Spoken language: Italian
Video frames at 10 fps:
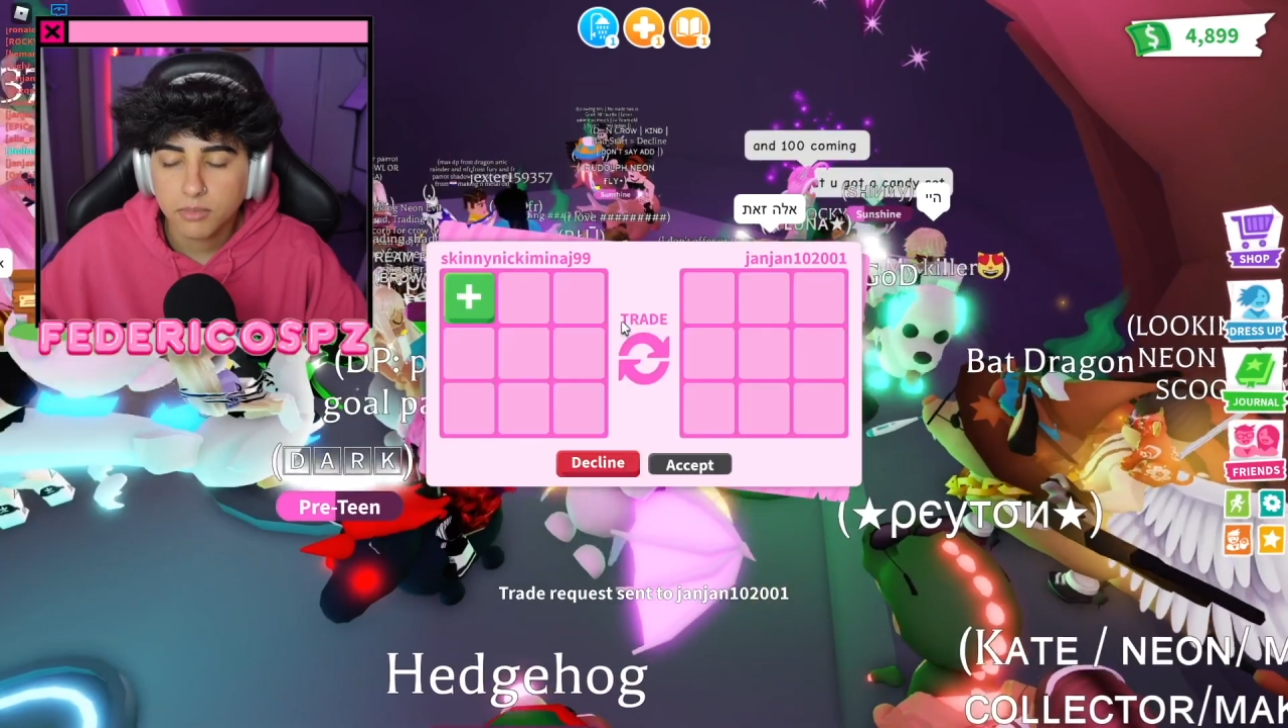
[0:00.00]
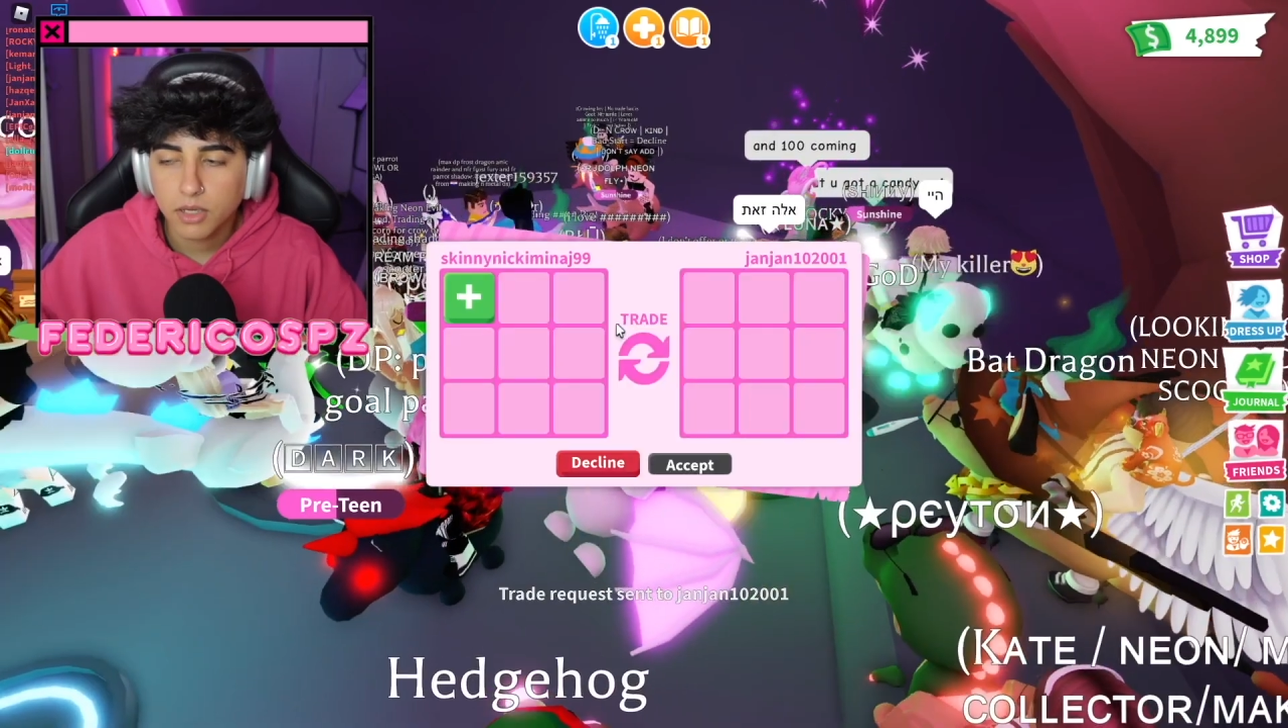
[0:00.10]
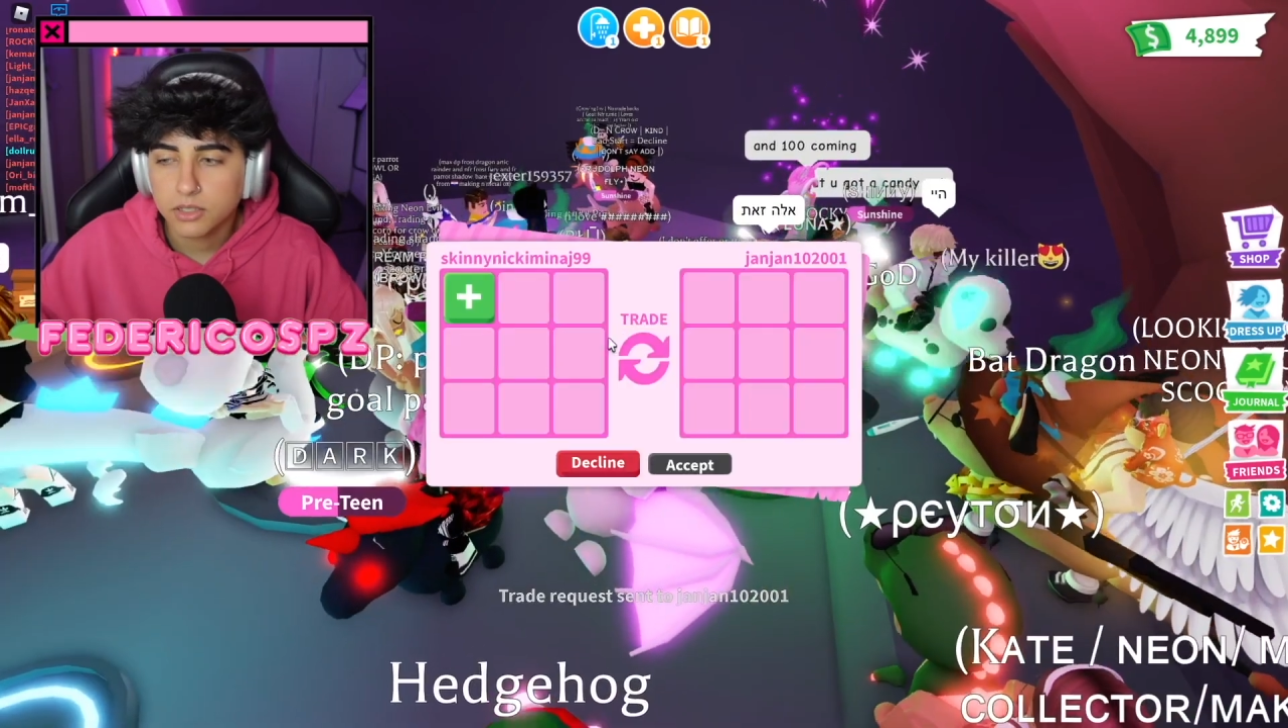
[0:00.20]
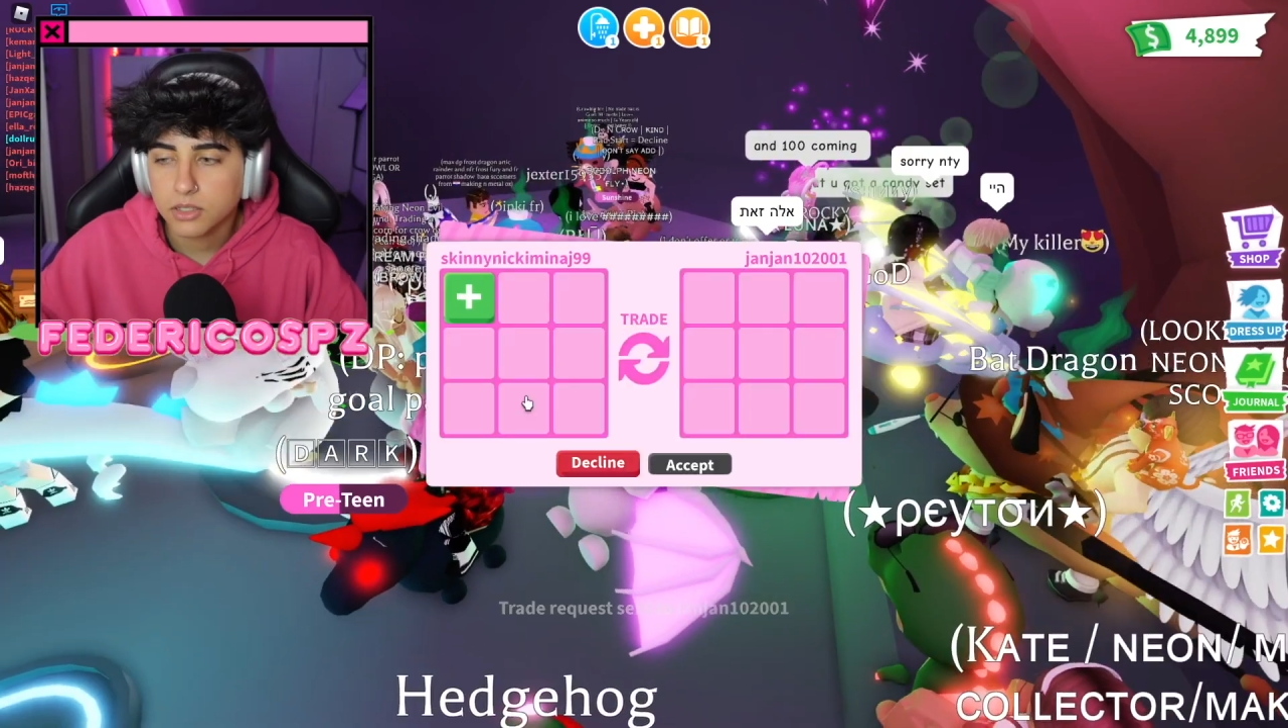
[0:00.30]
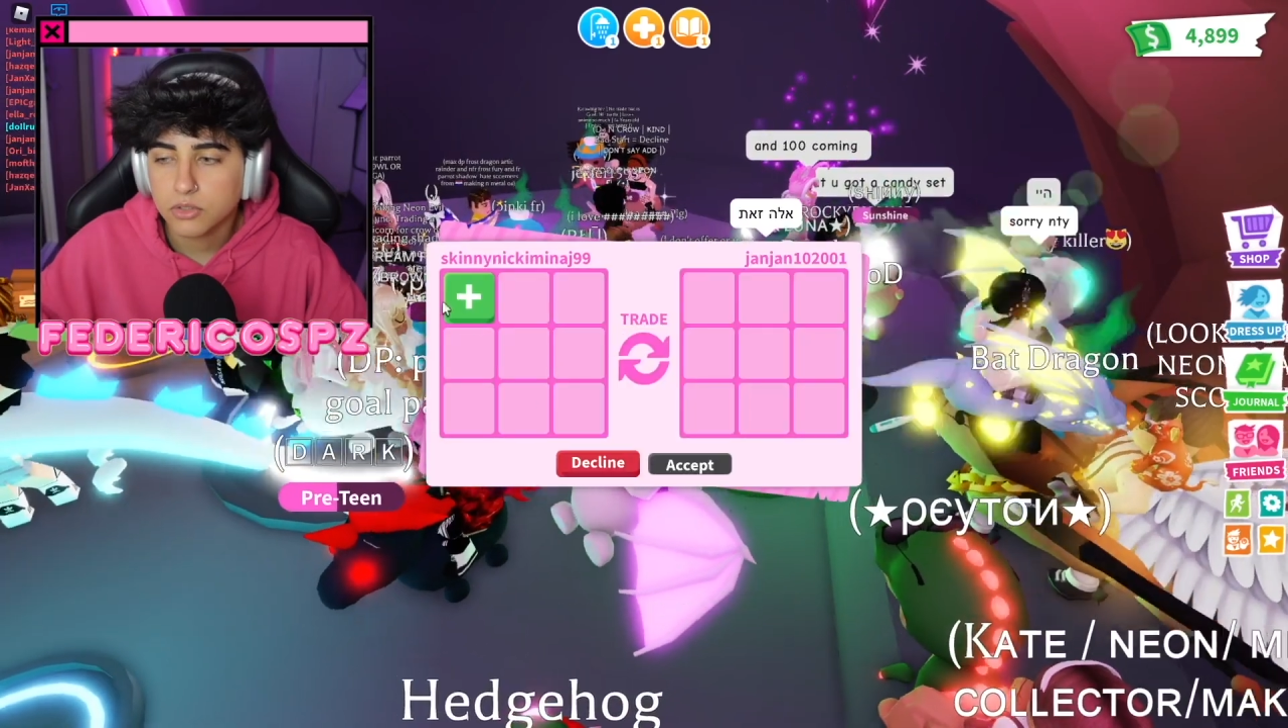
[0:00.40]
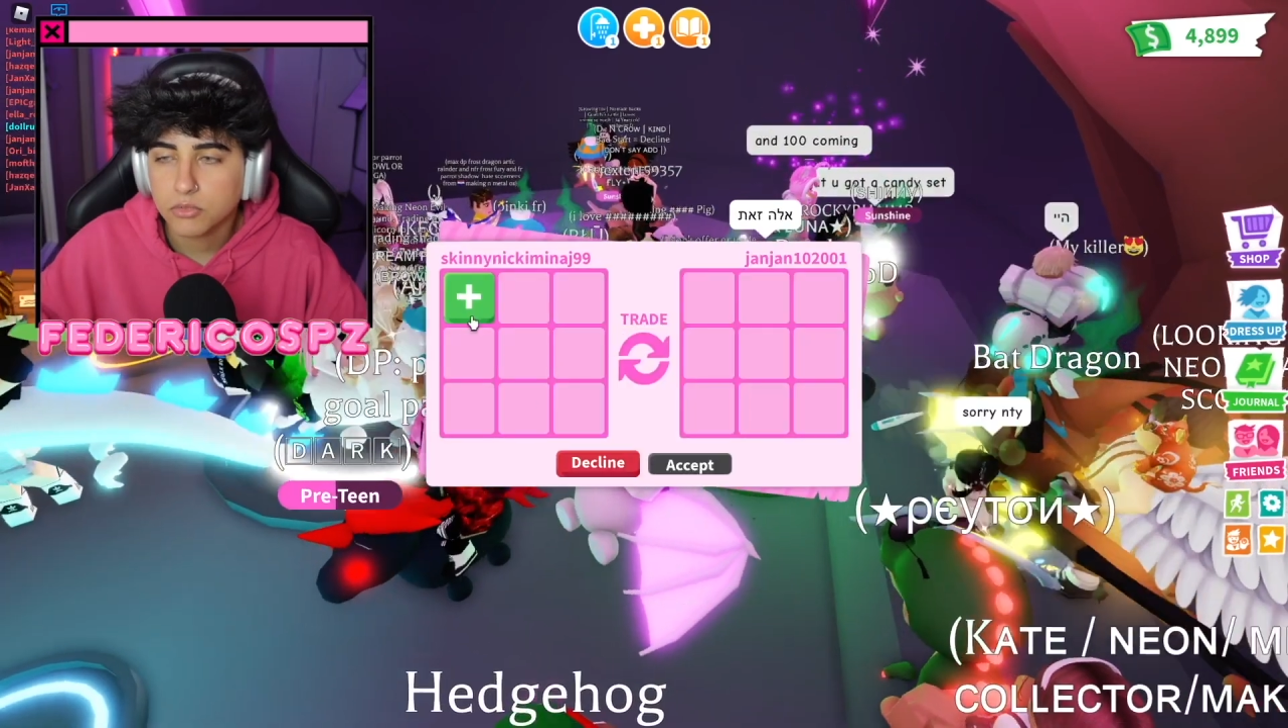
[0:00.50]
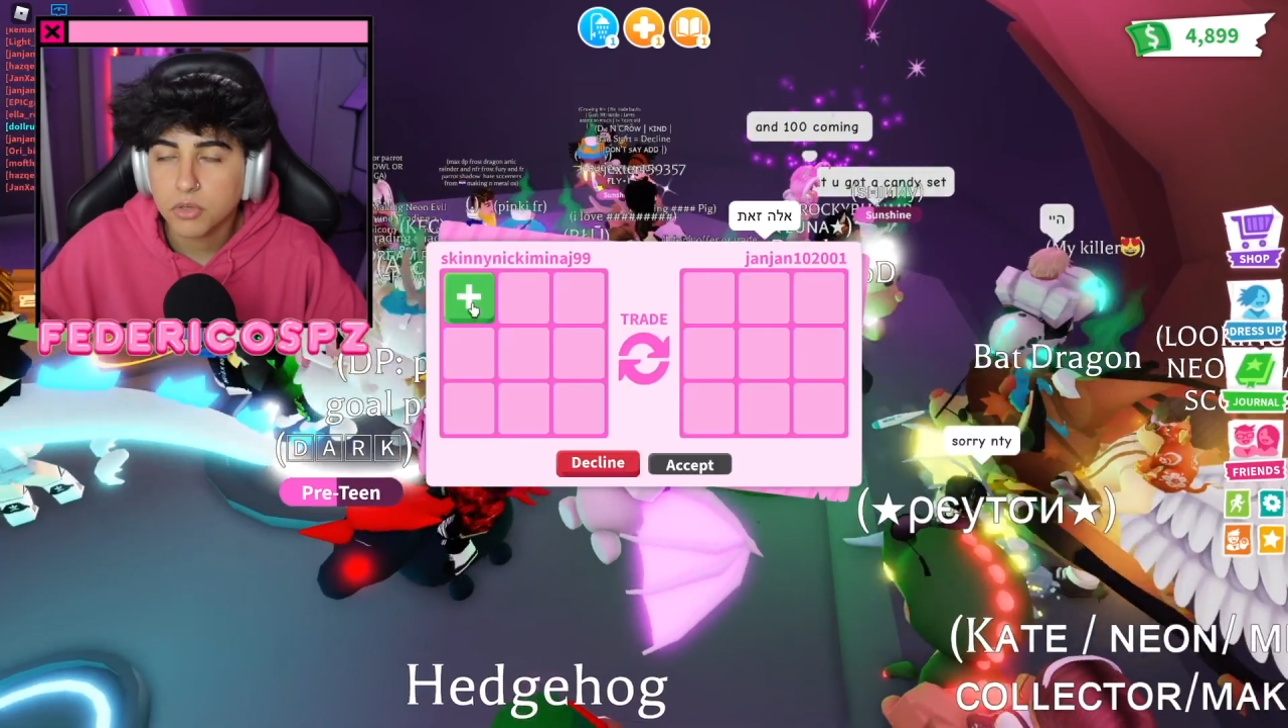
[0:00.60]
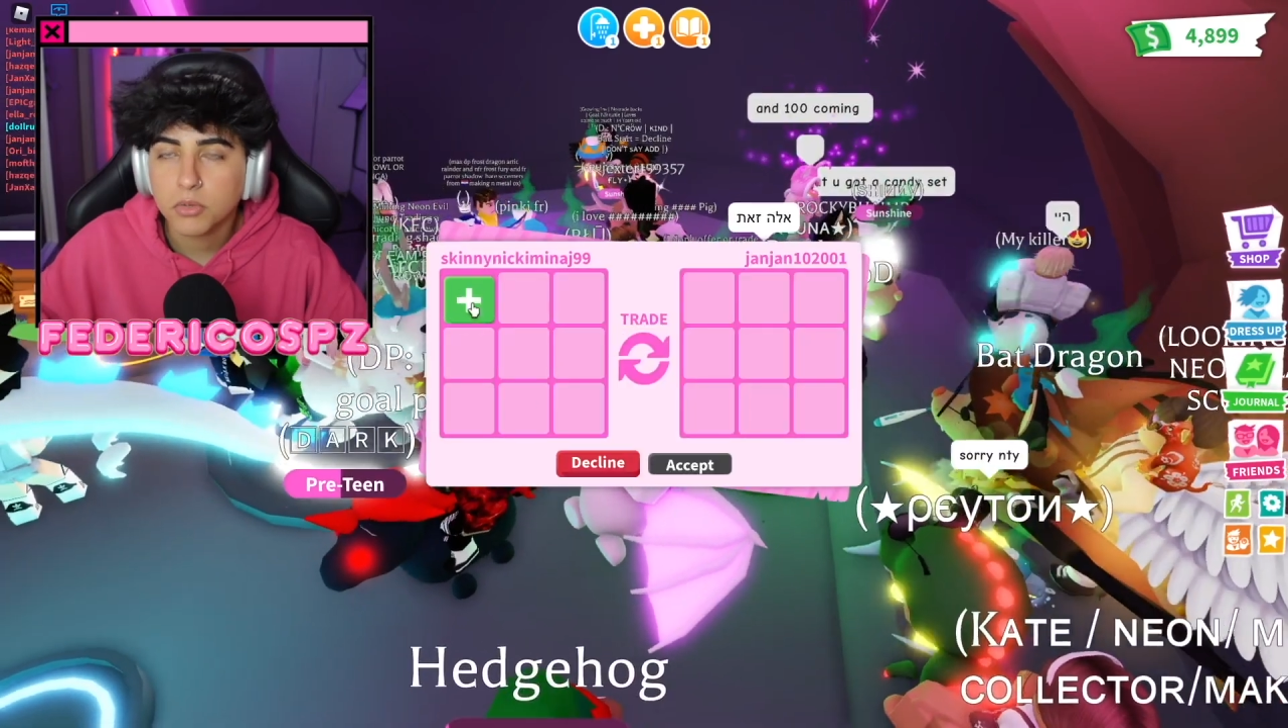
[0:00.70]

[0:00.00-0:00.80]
ma secondo